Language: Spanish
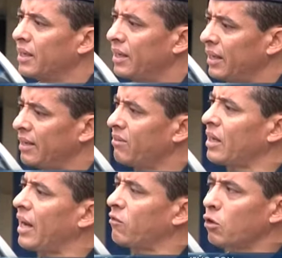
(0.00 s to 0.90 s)
En este
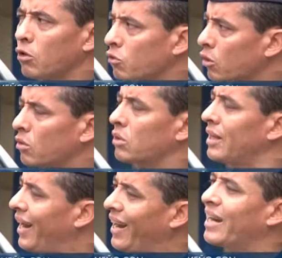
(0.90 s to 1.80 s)
caso, nosotros
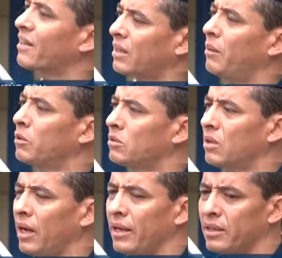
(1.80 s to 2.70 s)
ya alertamos
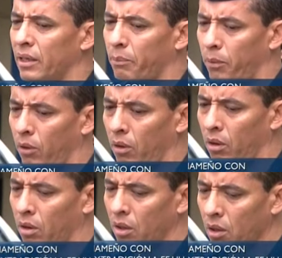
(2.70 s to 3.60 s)
a
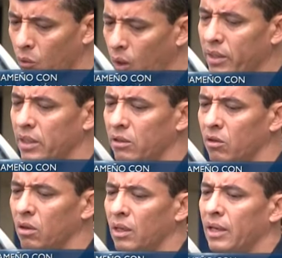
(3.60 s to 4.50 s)
Interpol Washington.